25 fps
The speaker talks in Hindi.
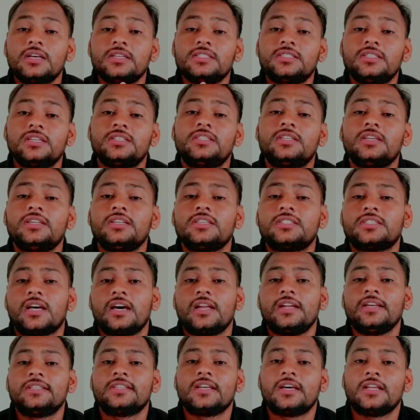जिससे ये
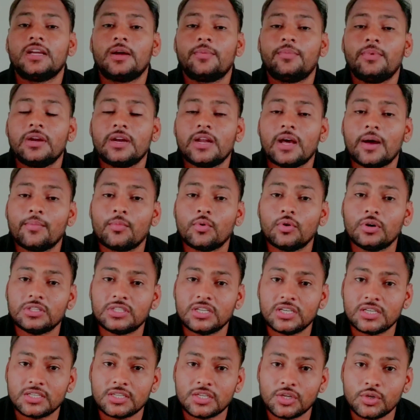सारी सारी अपडेट आपको
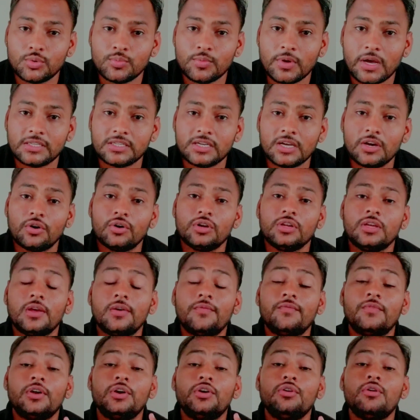अच्छे से समझ में आ जाए और ये
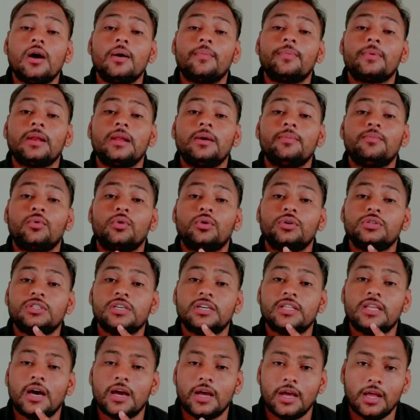वीडियो आपके लिए बहुत
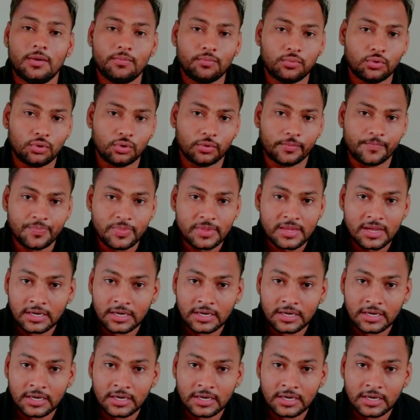ज़्यादा हेल्पफुल हो